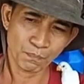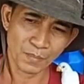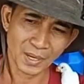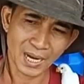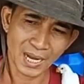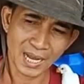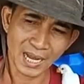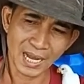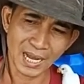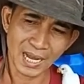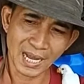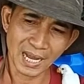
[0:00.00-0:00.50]

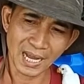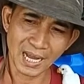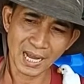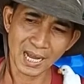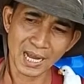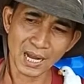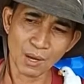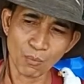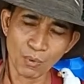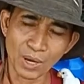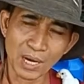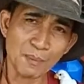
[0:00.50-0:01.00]
mga
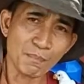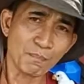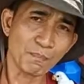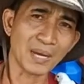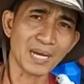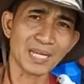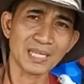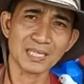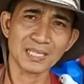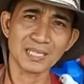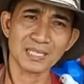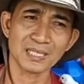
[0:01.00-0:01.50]
one
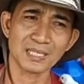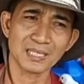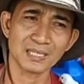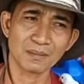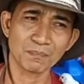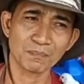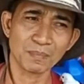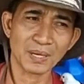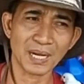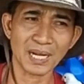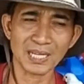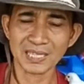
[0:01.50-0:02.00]
month
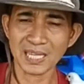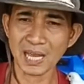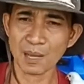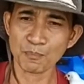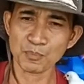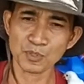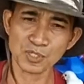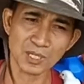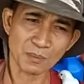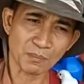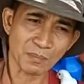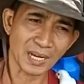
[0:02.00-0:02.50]

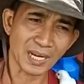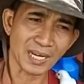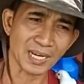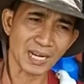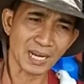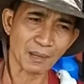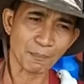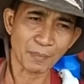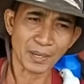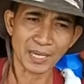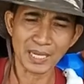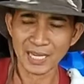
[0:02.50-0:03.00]
Pagkatapos ng mga
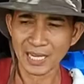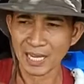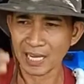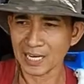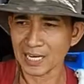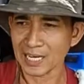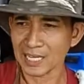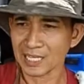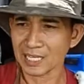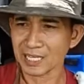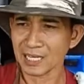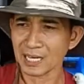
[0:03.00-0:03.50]
anak, pahingain
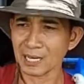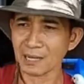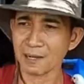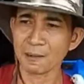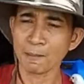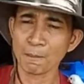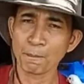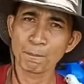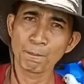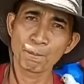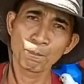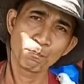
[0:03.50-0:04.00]
natin ng
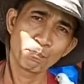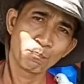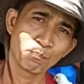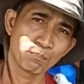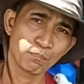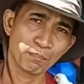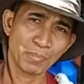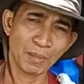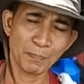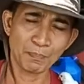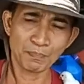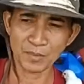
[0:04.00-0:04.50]

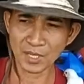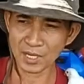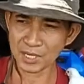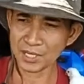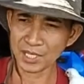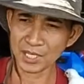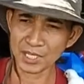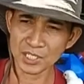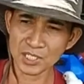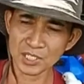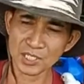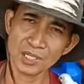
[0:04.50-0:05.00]
15
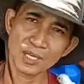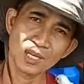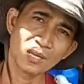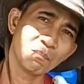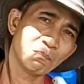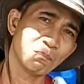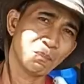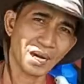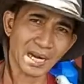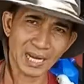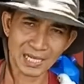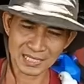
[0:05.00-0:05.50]
days,
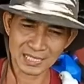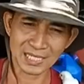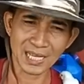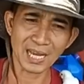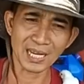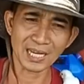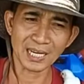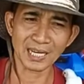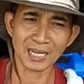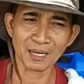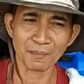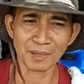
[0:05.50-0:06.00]

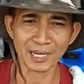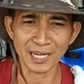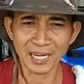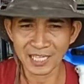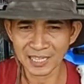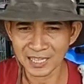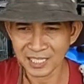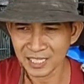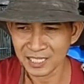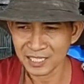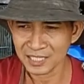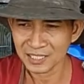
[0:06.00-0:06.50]
pakastahan na naman
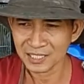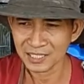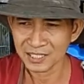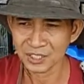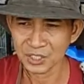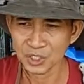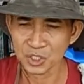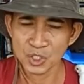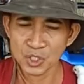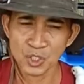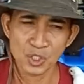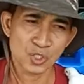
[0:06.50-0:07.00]
natin.
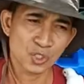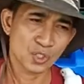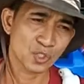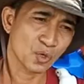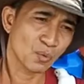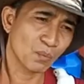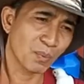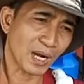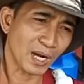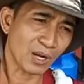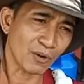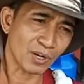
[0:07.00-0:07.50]
So
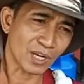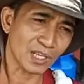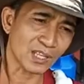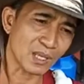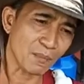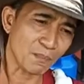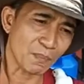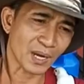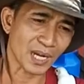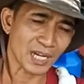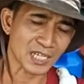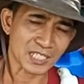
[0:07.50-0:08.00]
bago
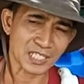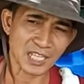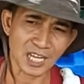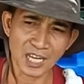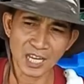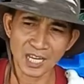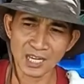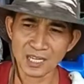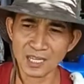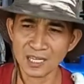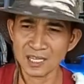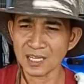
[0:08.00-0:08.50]
natin
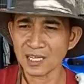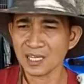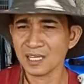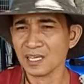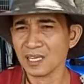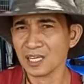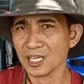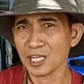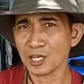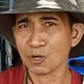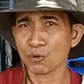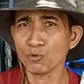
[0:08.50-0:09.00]
pakastahan,
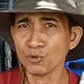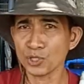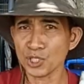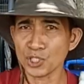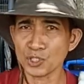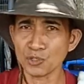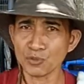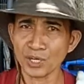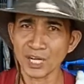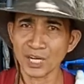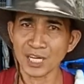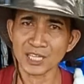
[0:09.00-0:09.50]

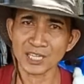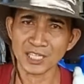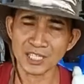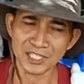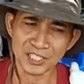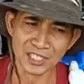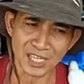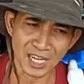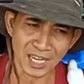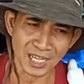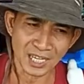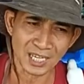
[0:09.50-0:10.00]
i-condition natin
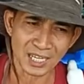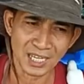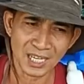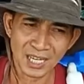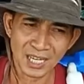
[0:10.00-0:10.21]
siya.